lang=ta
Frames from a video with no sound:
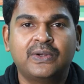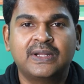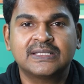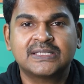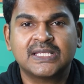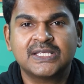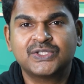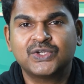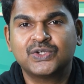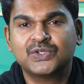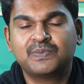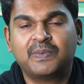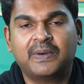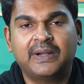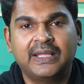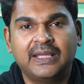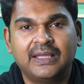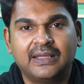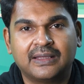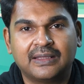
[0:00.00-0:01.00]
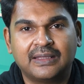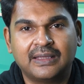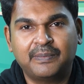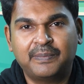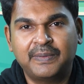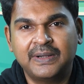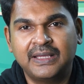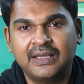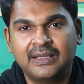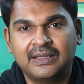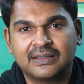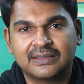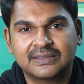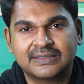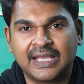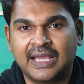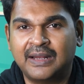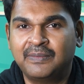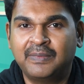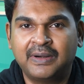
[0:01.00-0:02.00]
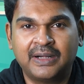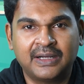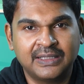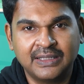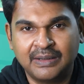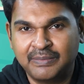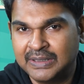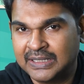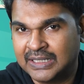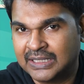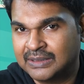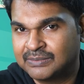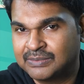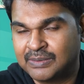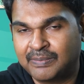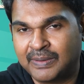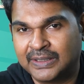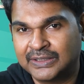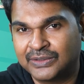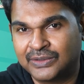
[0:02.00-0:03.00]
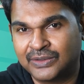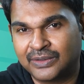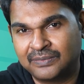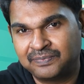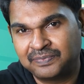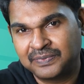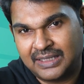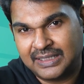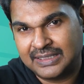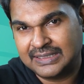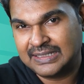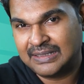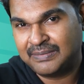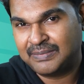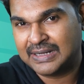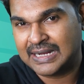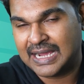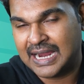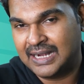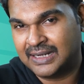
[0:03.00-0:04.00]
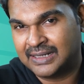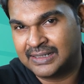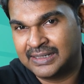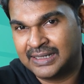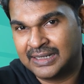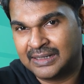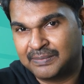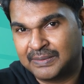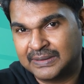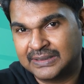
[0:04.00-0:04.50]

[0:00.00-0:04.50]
ஸோ நெசஸ் யூஸ் பண்ணி எப்படி ஸ்கேன் பண்ணுறது அப்படிங்கிறத இப்போ பார்த்துட்டோம் இதேமாதிரி ஆல்டர்னேட்டாக